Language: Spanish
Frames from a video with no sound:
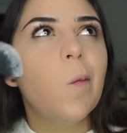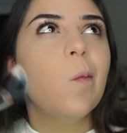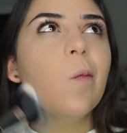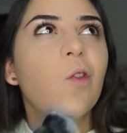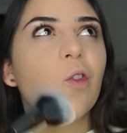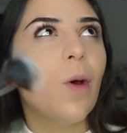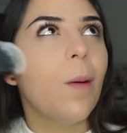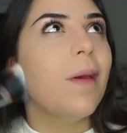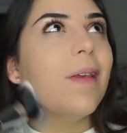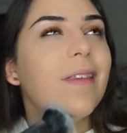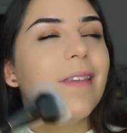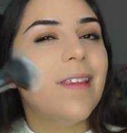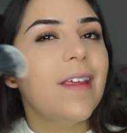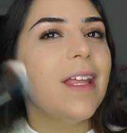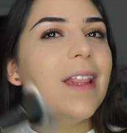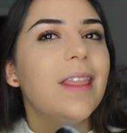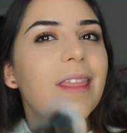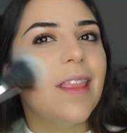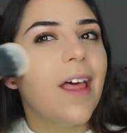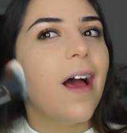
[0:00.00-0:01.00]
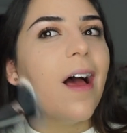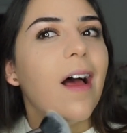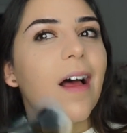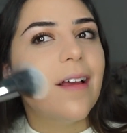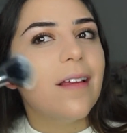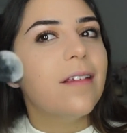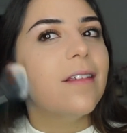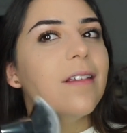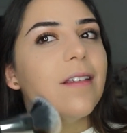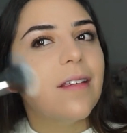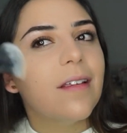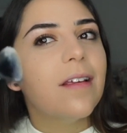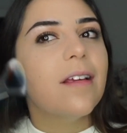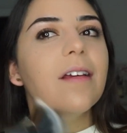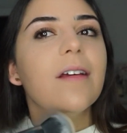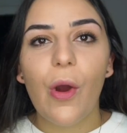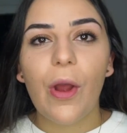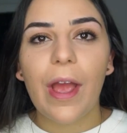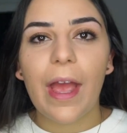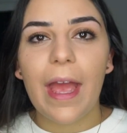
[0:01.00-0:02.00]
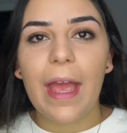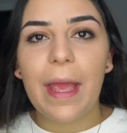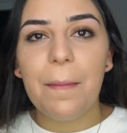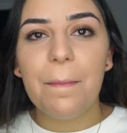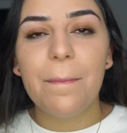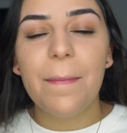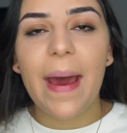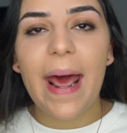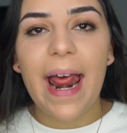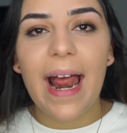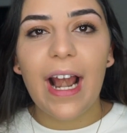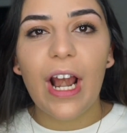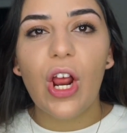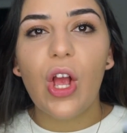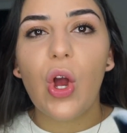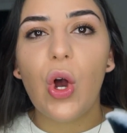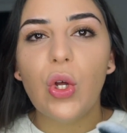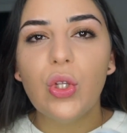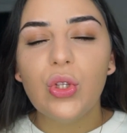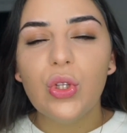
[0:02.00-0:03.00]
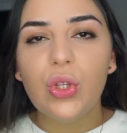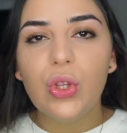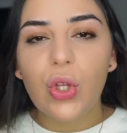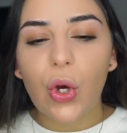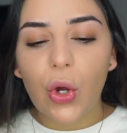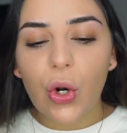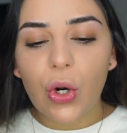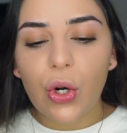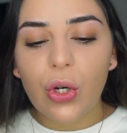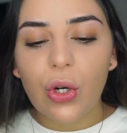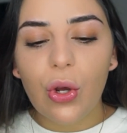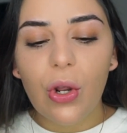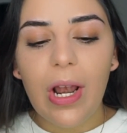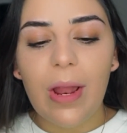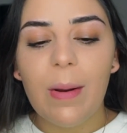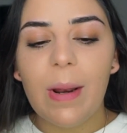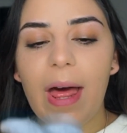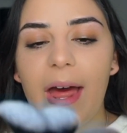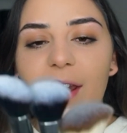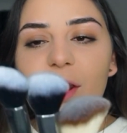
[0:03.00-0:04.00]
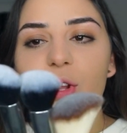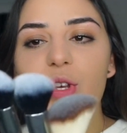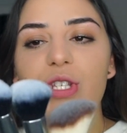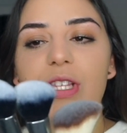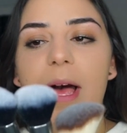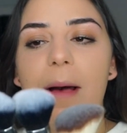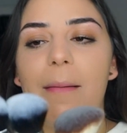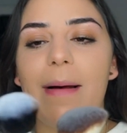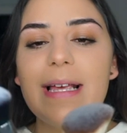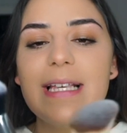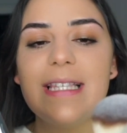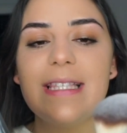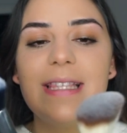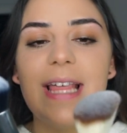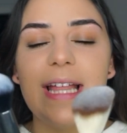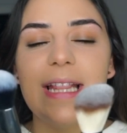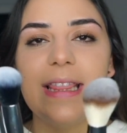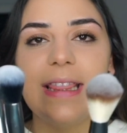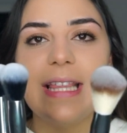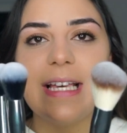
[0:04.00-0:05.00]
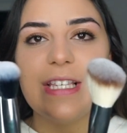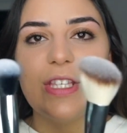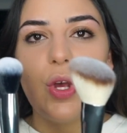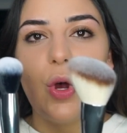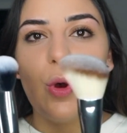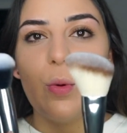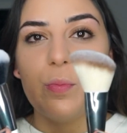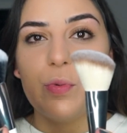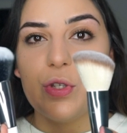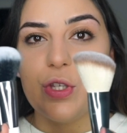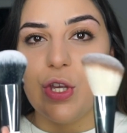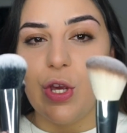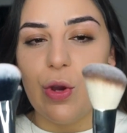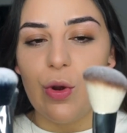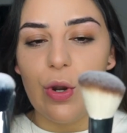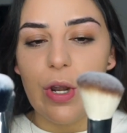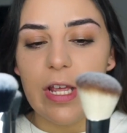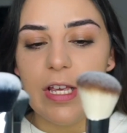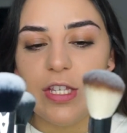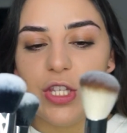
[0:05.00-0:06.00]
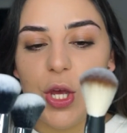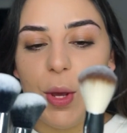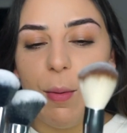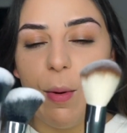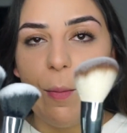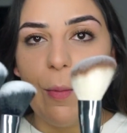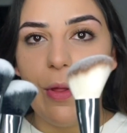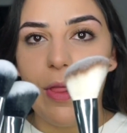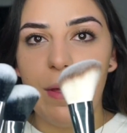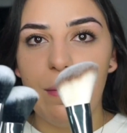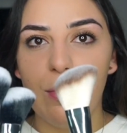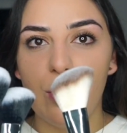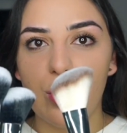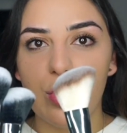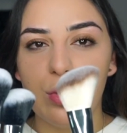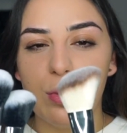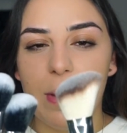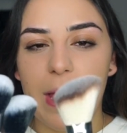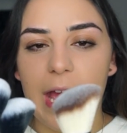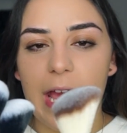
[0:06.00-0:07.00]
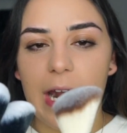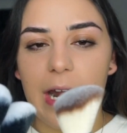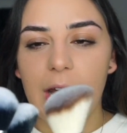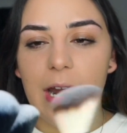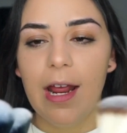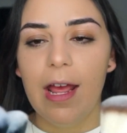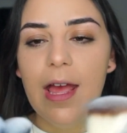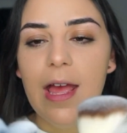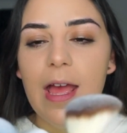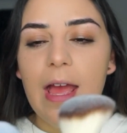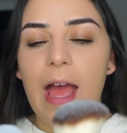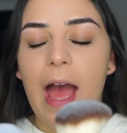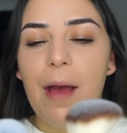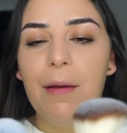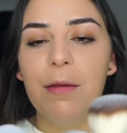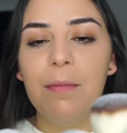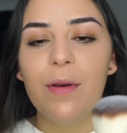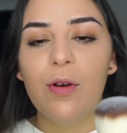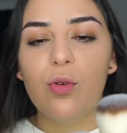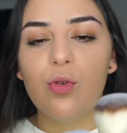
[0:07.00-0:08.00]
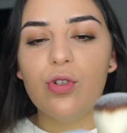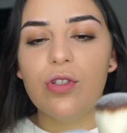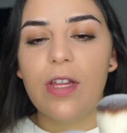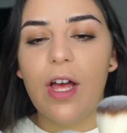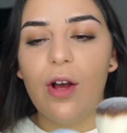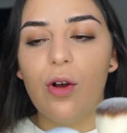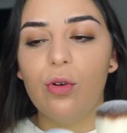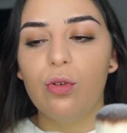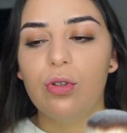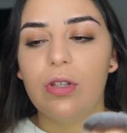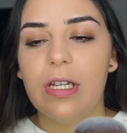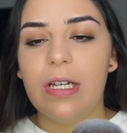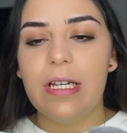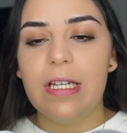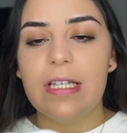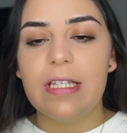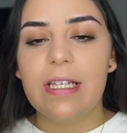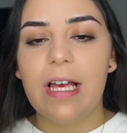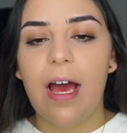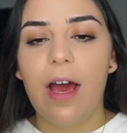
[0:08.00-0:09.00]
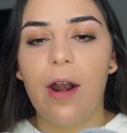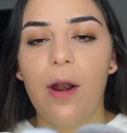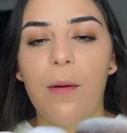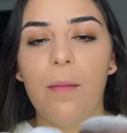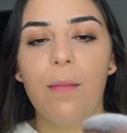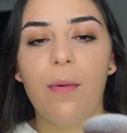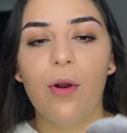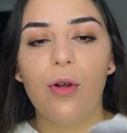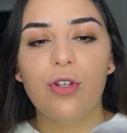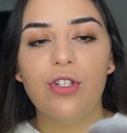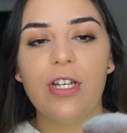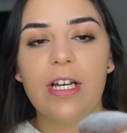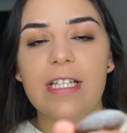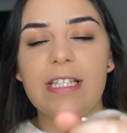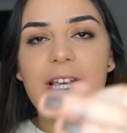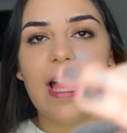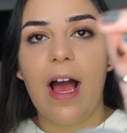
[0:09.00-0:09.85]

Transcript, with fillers: suavecitas. Ok, para el contorno la verdad nos da bastantes opciones como podemos ver. A mí me gusta utilizar brochas